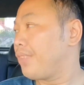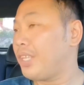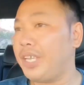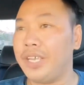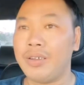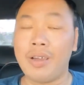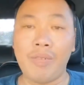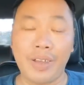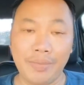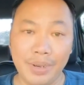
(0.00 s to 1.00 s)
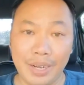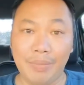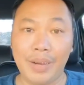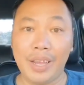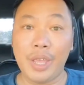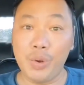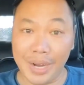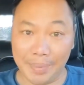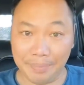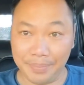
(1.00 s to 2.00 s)
thì ờ, không phải mít lòng mà là hiểu
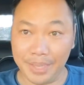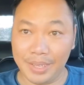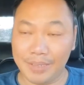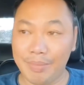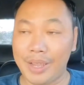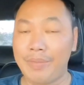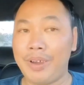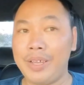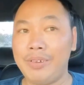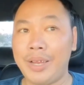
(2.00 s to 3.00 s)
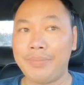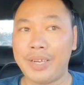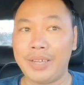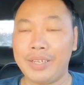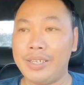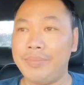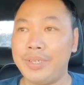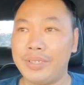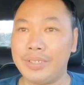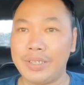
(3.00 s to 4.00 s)
lầm mất công họ hiểu lầm rằng ờ, là
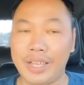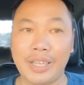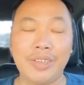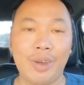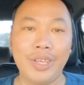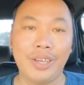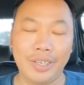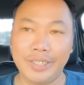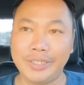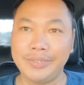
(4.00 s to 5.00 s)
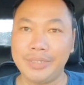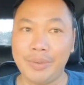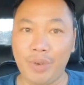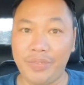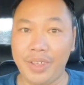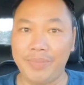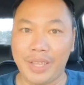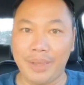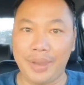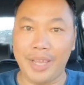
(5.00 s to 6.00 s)
mình đây theo dõi họ nữa để quay phim
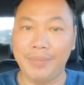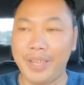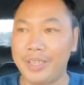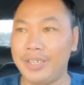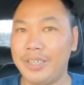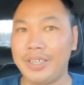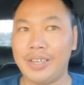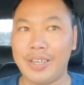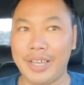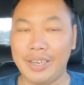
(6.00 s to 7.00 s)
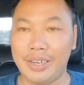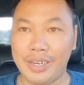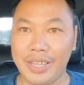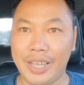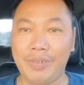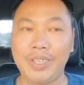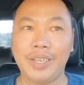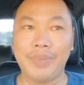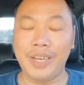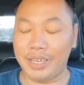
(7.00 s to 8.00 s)
tại cái máy em để trước rồi này hồi nãy đi ngang họ
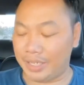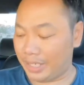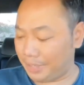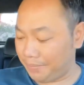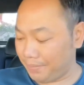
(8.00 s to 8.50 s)
nhìn mấy lần rồi đó